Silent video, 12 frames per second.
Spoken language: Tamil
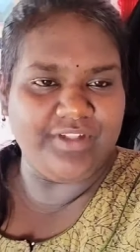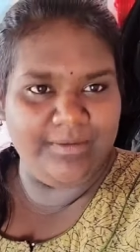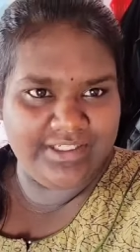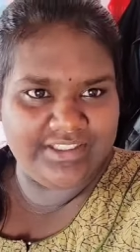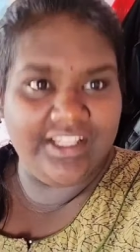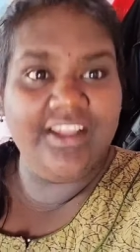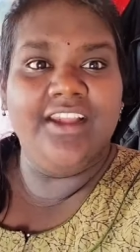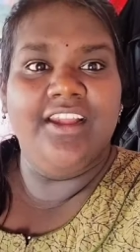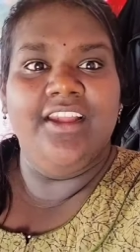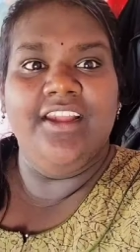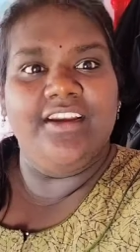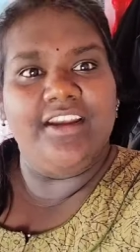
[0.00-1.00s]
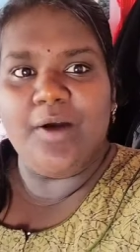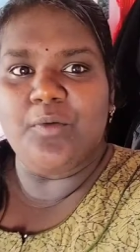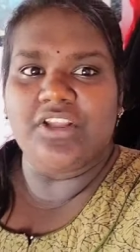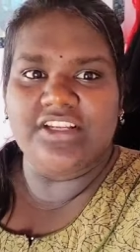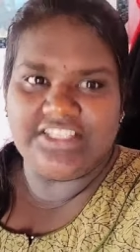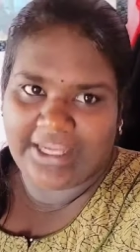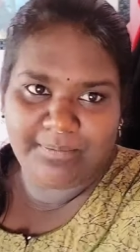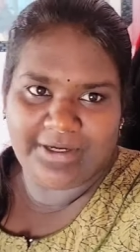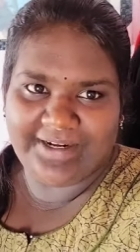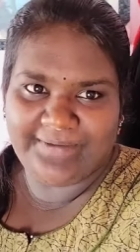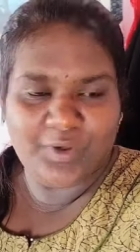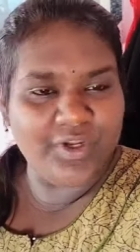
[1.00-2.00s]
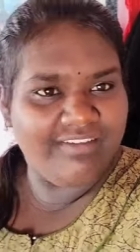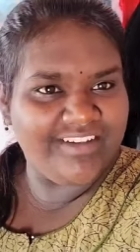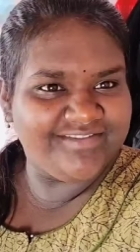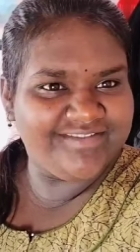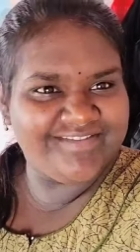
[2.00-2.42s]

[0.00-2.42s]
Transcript: அப்படின்றத நான் உங்களுக்கு ஷேர் பண்ணுறேன் ஓகேவா